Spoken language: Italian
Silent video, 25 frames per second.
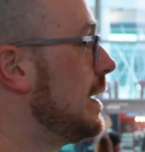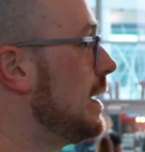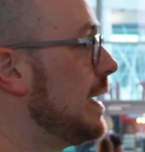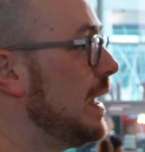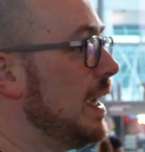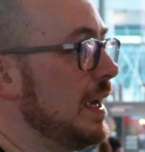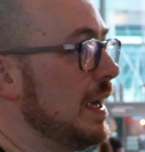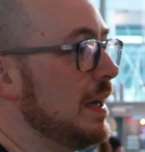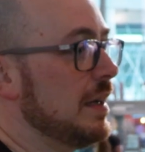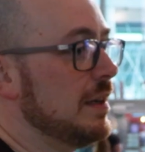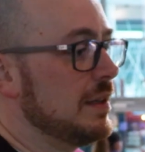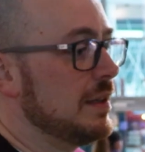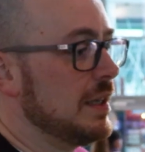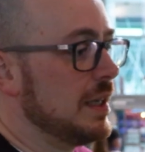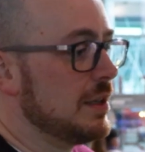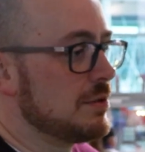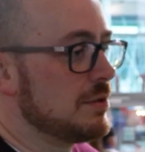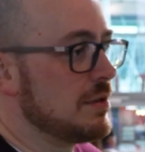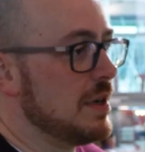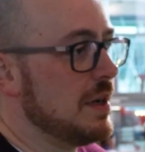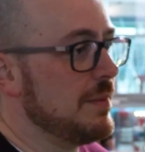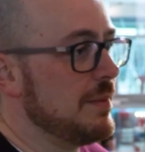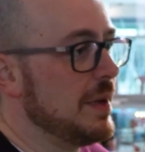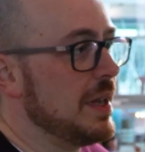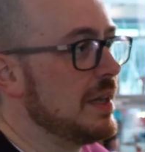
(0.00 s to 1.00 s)
che
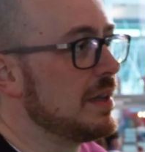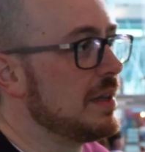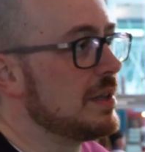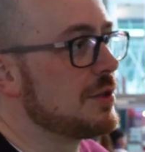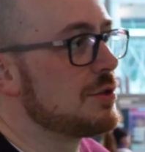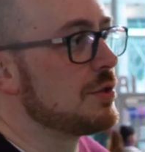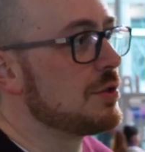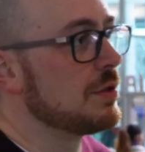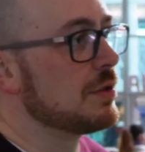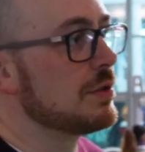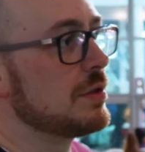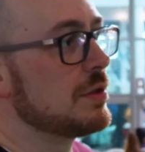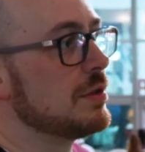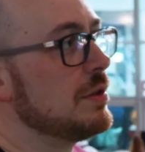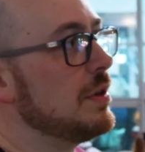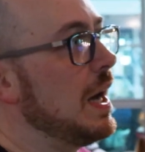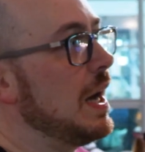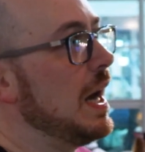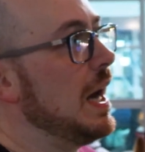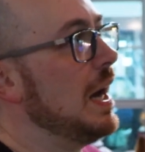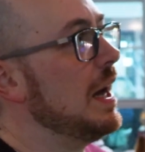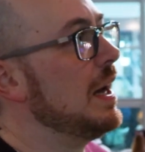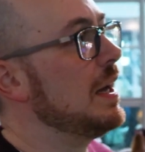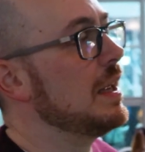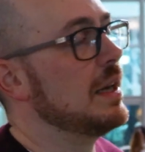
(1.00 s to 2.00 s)
naturalmente sotto
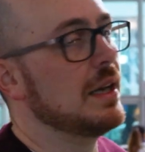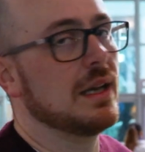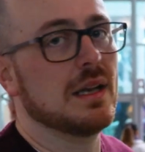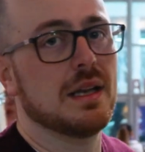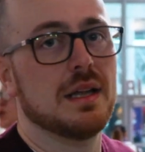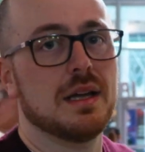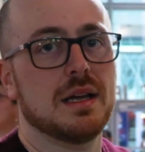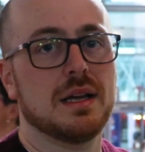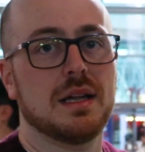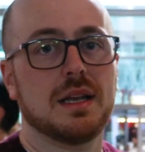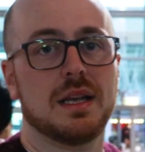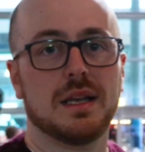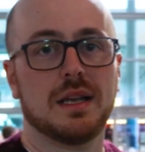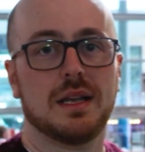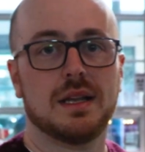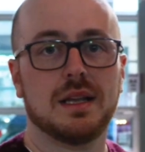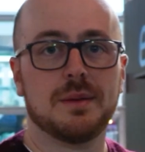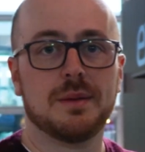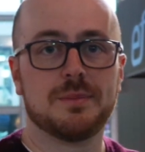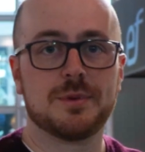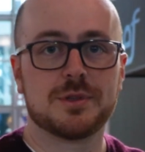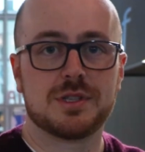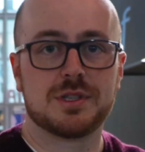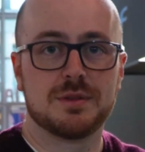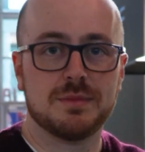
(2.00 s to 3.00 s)
ha il,
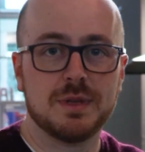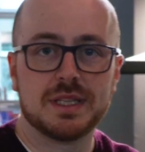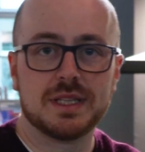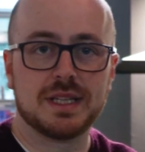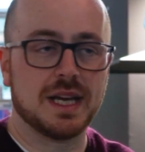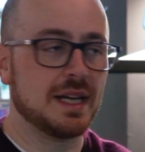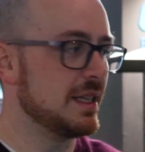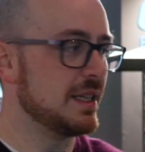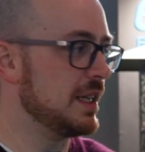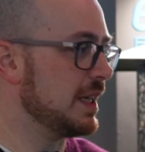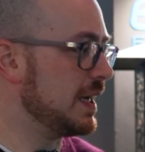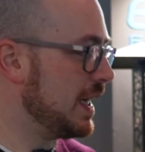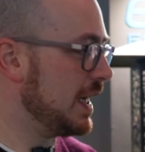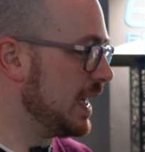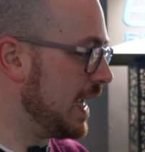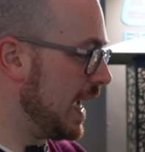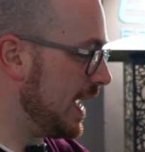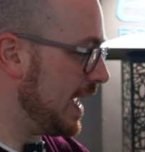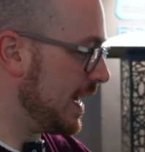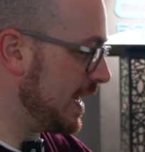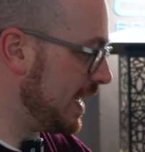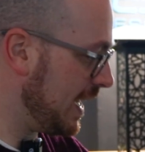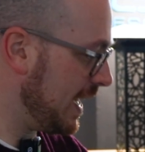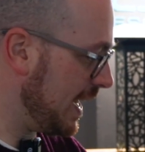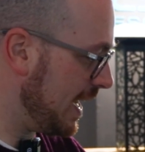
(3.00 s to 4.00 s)
la possibilità di
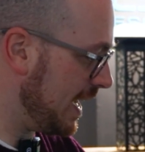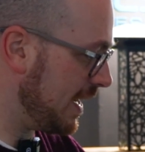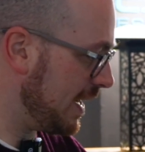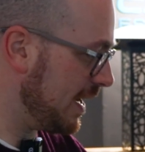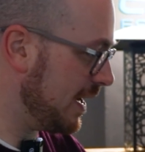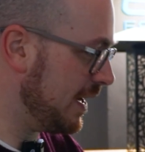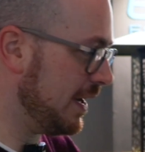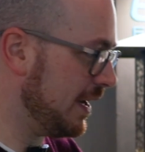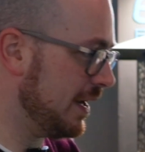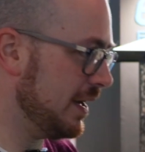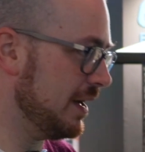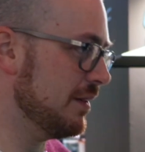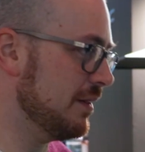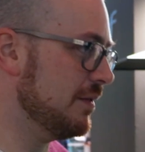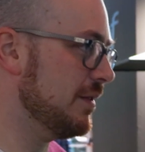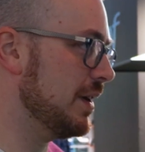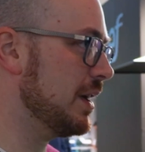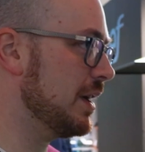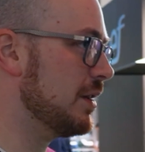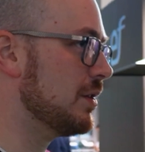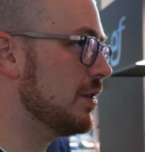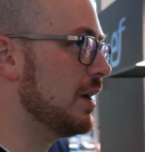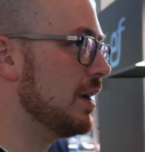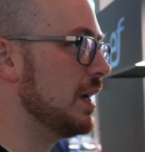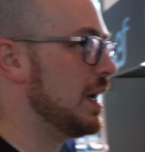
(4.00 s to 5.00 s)
ricaricare il
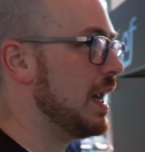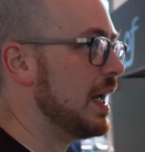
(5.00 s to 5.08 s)
veicolo